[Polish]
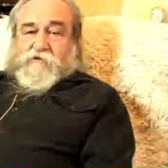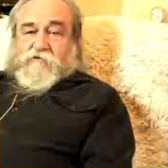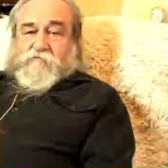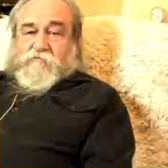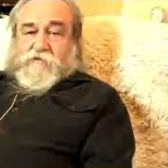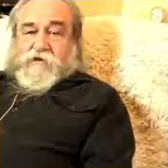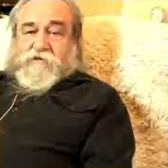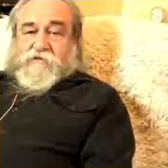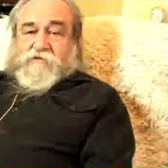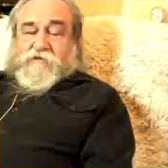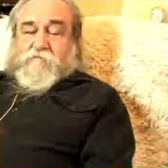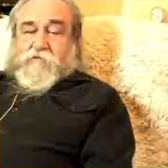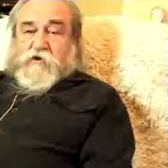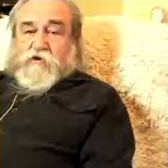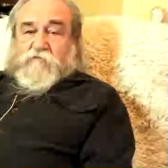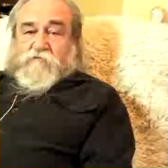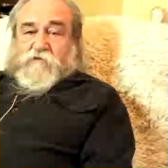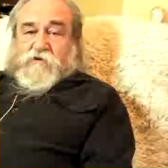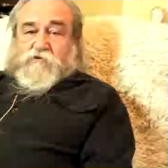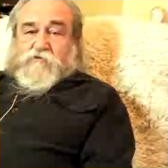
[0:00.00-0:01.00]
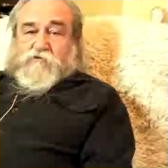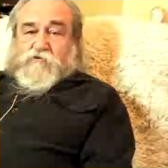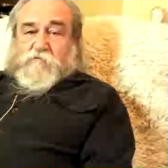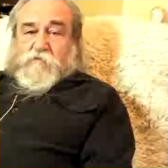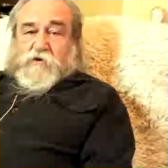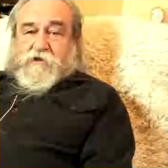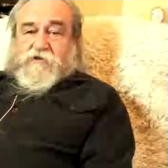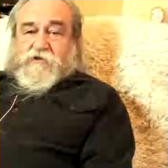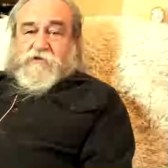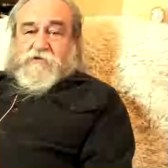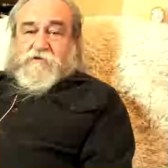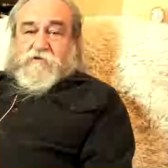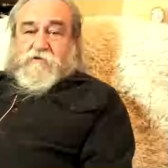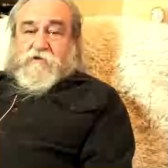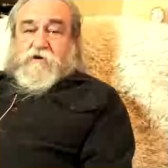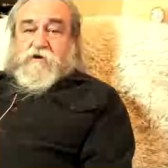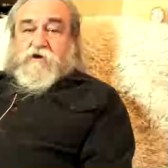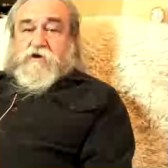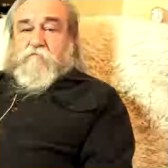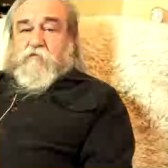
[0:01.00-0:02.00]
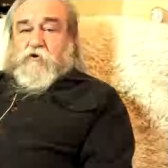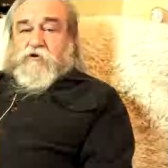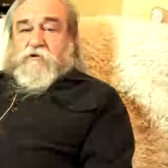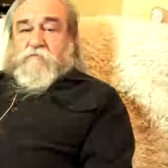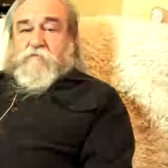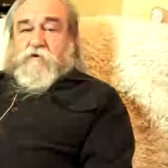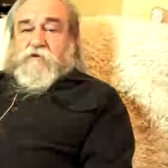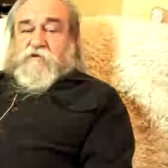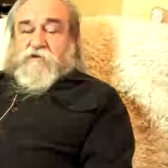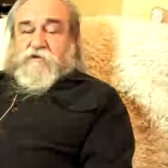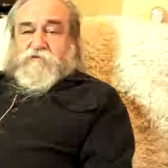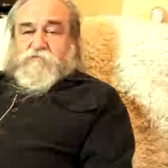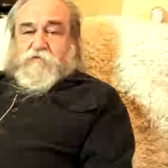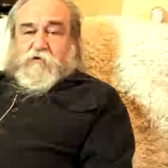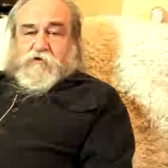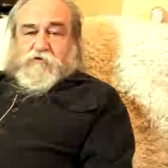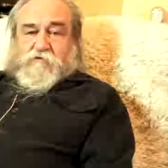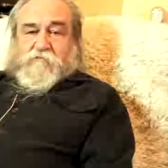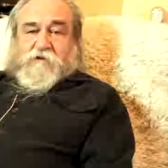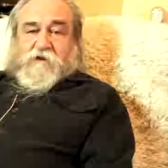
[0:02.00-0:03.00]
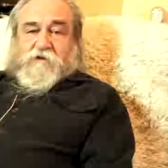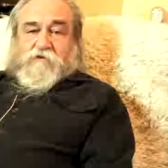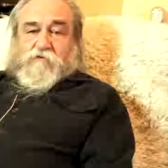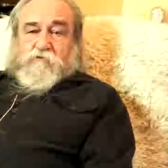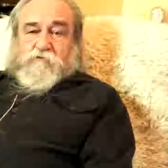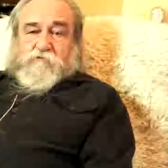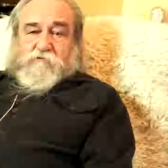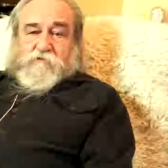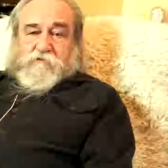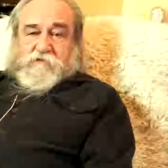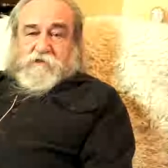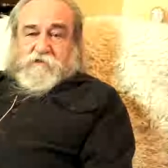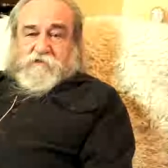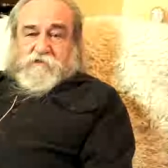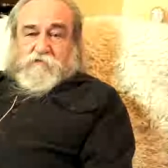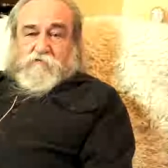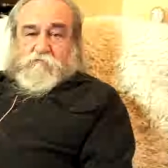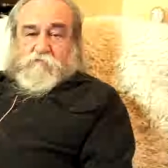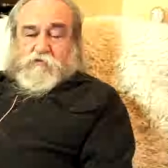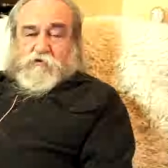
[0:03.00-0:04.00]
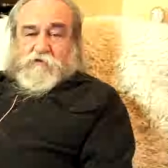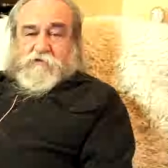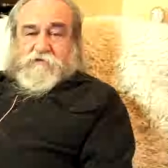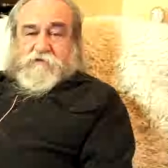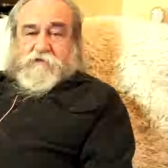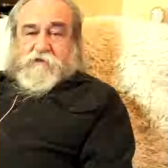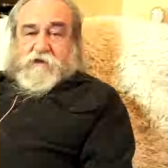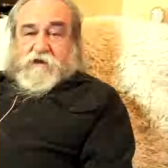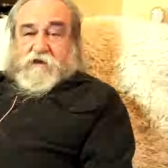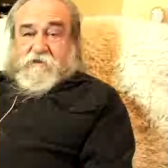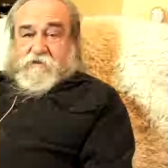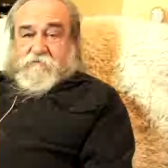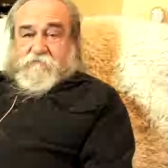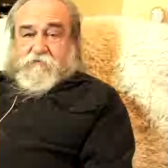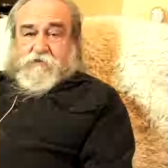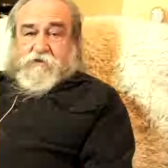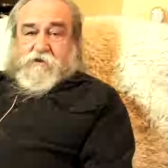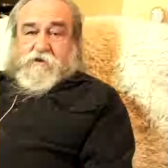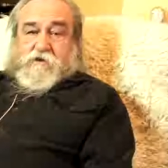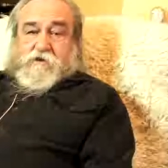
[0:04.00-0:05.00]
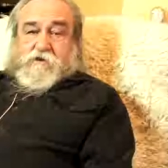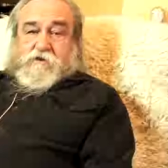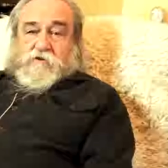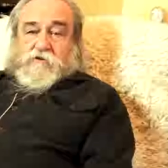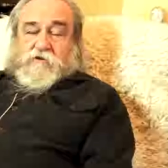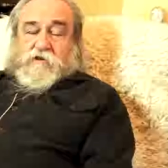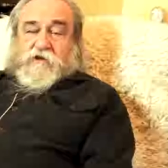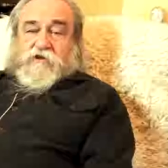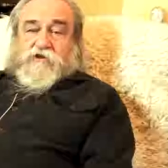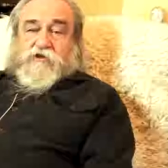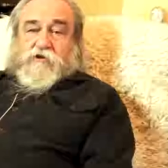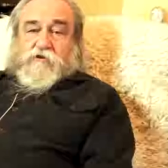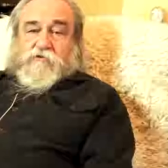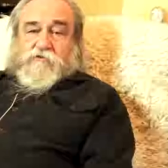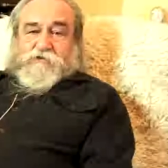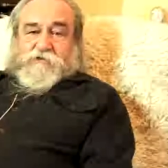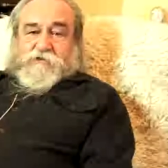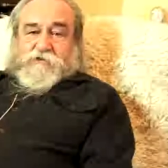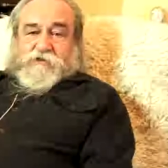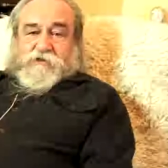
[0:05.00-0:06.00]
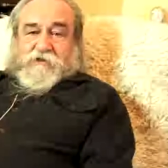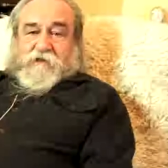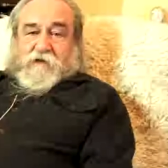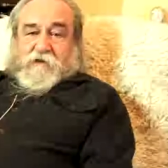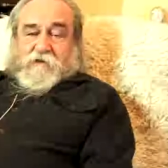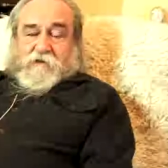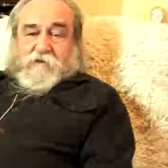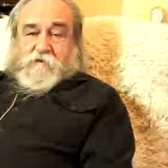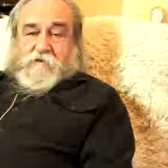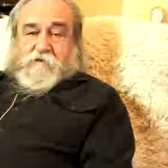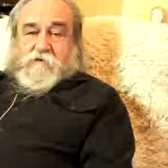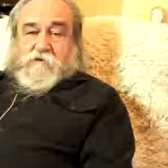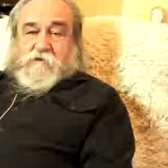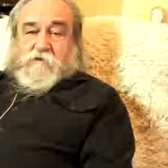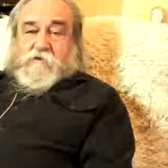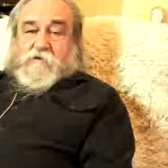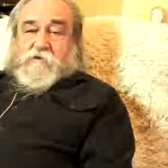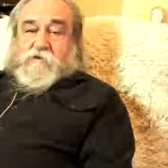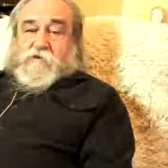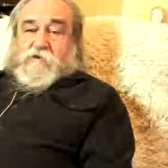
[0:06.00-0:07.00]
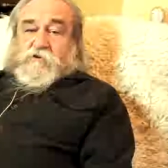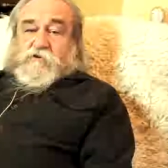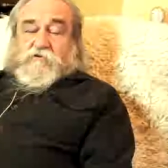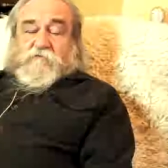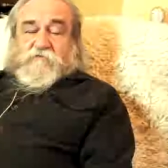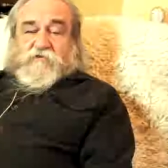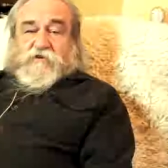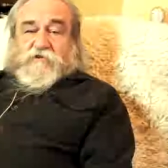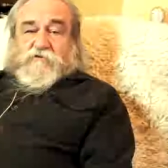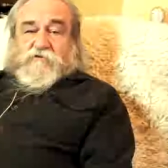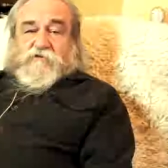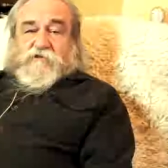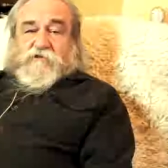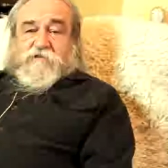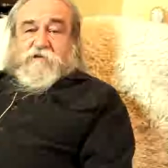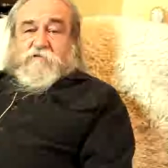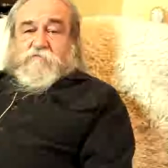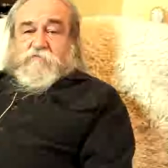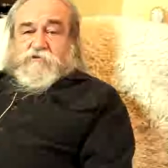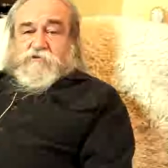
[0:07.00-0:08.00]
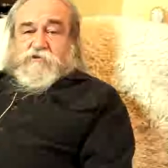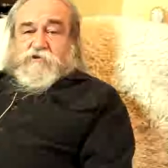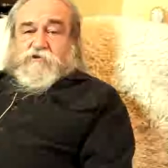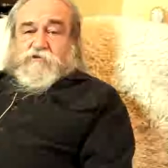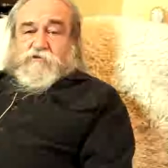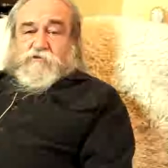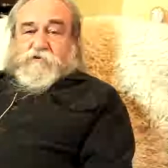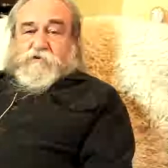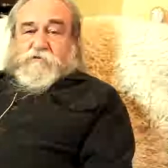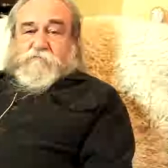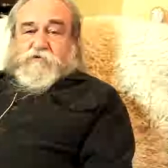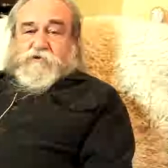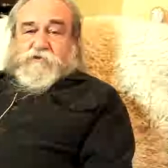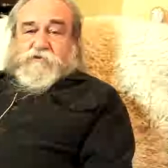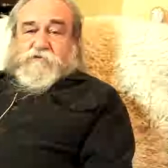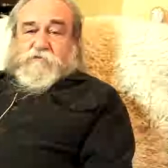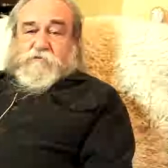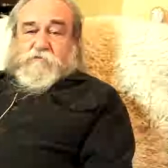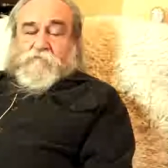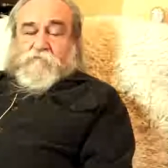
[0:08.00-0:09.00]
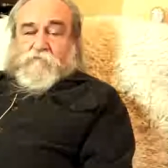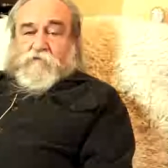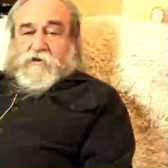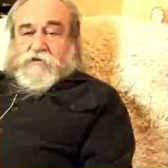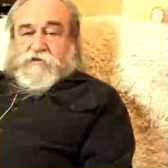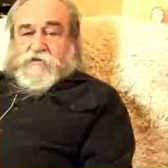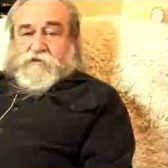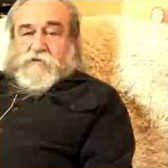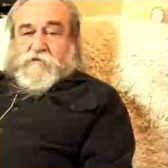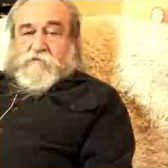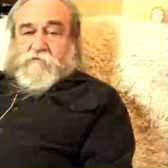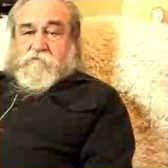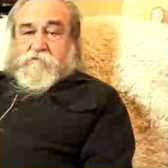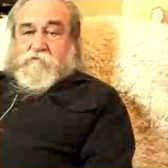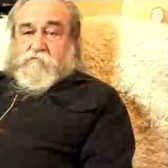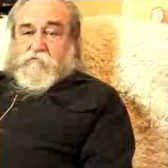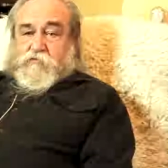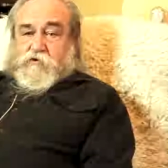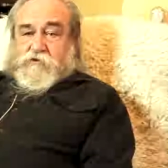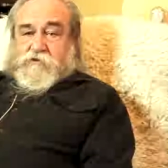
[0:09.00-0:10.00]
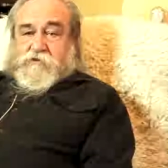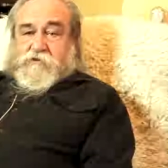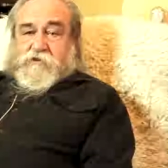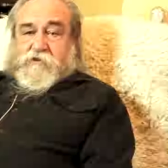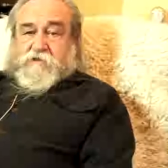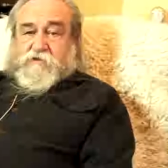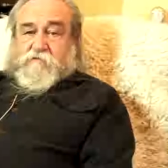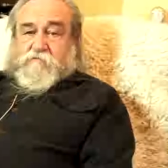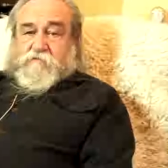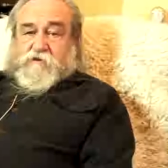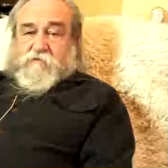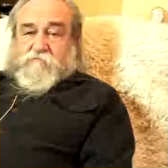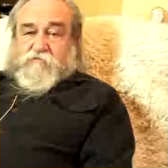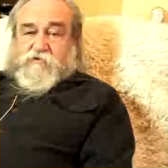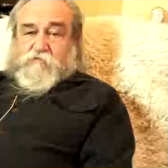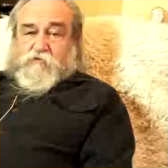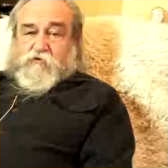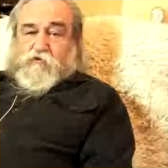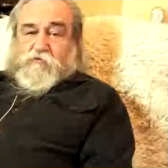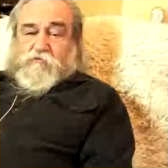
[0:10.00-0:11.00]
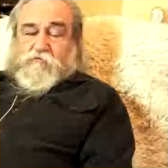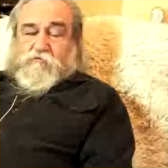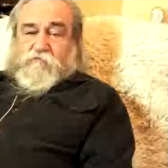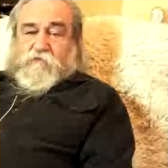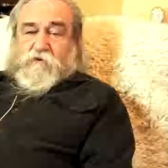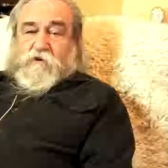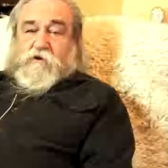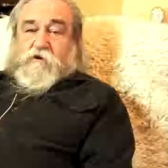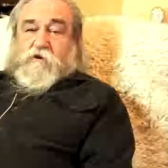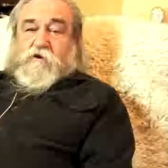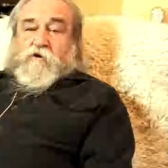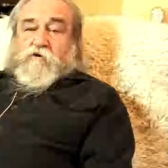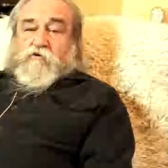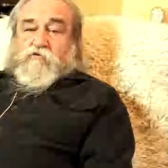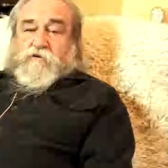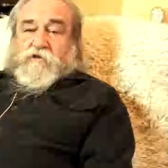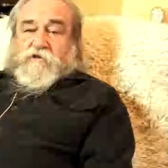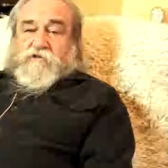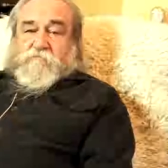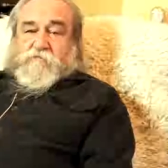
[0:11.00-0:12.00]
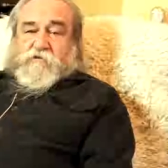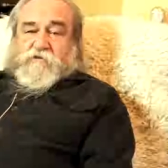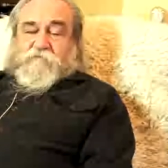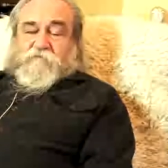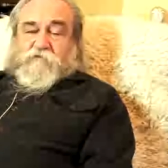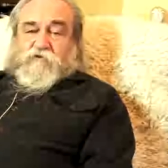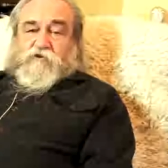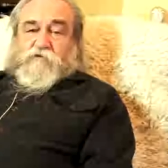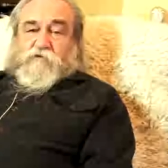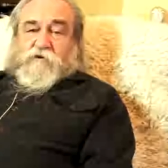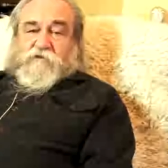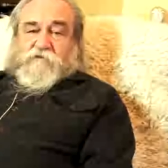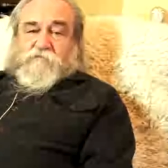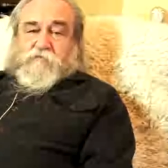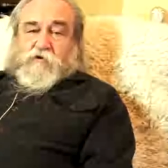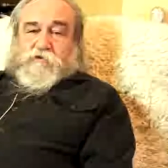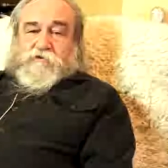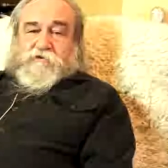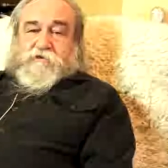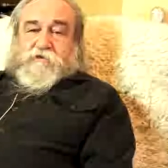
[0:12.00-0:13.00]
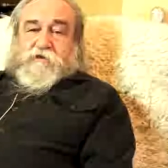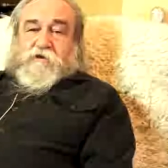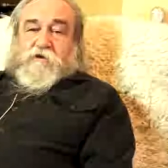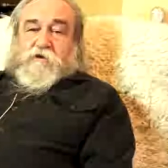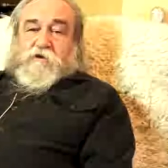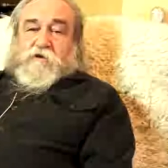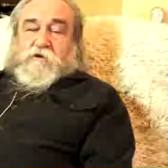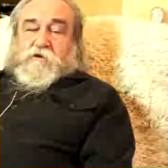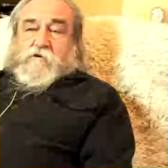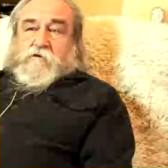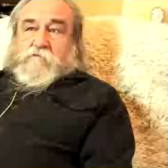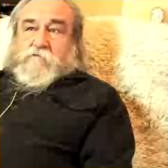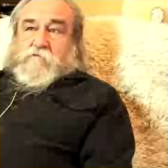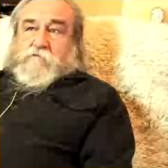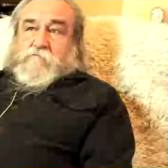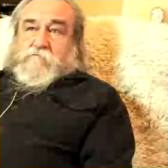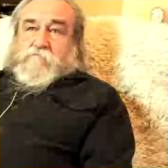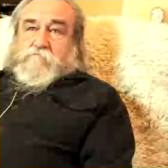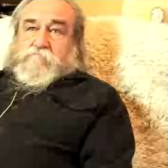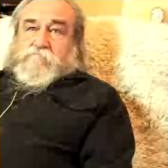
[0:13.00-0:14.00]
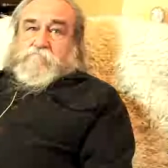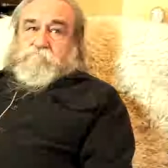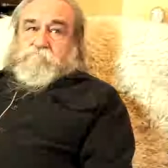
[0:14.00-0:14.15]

tego mięsa, pakowaniu do beczek i potem transportowaniu na całą Polskę, a nawet na Śląsk czy dalej. To wszystko zostało zniszczone przez właśnie politykę Habsburgów, która sobie stworzyła z Polski, y,